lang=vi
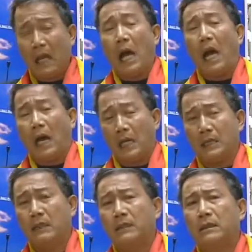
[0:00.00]
ờ à, à
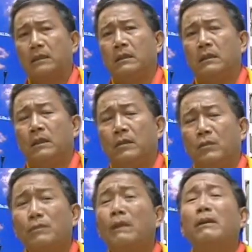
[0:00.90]

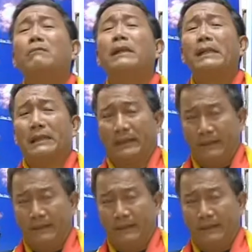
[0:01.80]
quýnh mày mày không biết